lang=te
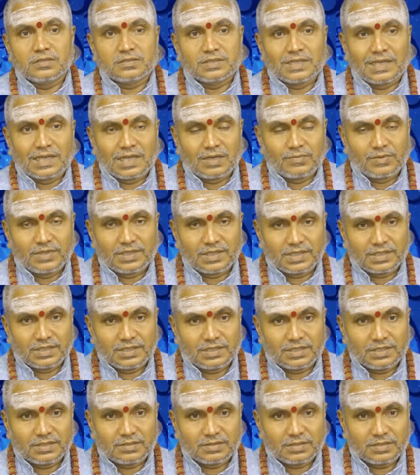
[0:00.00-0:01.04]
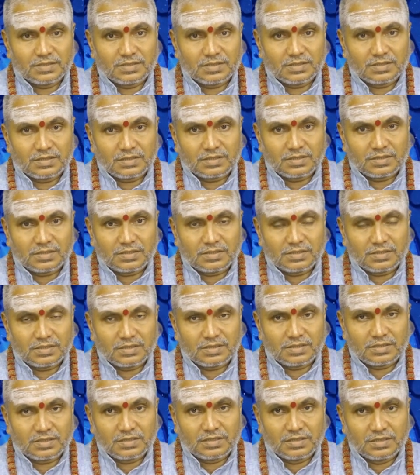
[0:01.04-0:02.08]
చాలామందికి
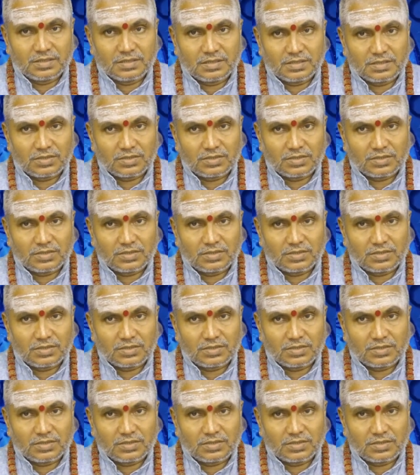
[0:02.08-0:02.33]
ఈ